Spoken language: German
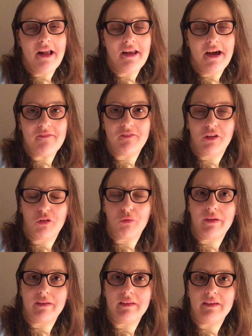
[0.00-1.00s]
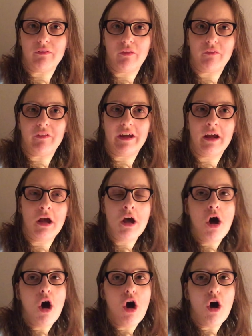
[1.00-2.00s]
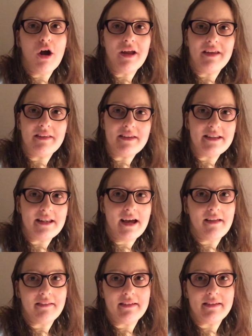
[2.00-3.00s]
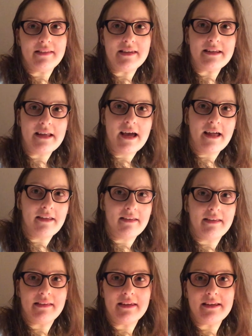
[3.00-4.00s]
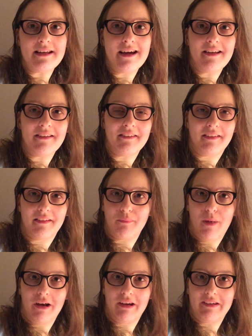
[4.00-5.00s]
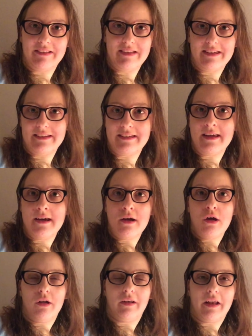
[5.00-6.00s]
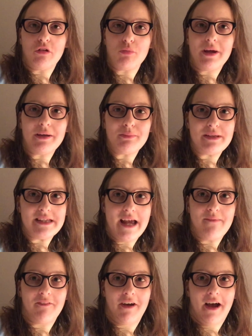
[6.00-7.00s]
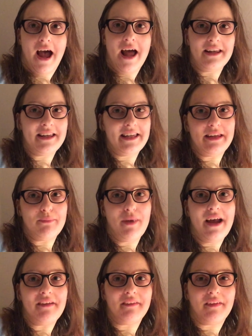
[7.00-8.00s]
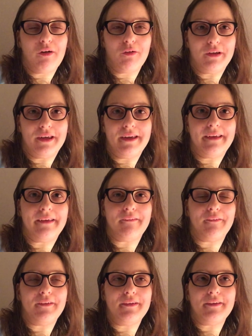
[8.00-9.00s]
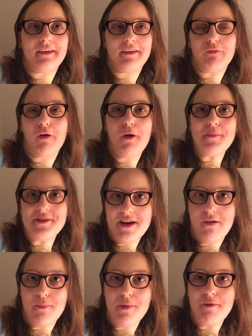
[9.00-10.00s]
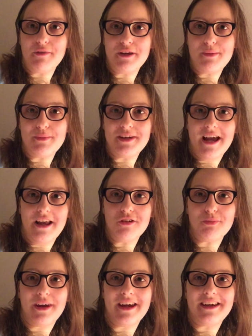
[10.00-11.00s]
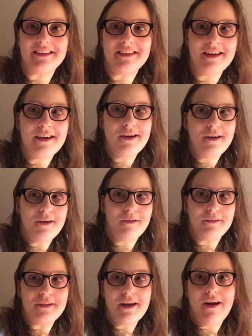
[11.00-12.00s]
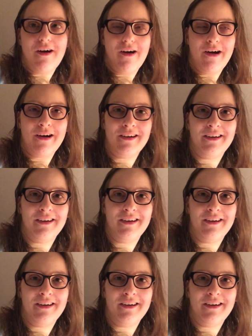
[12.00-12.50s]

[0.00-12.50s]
halt einfach sowas nicht von wegen, oh, ist die das, ist die das, ist die das, das mag ich nicht. Dann sprecht mich einfach an, ich weiß auch nicht und ich freue mich auch immer, wenn ihr mich ansprecht. Und ja,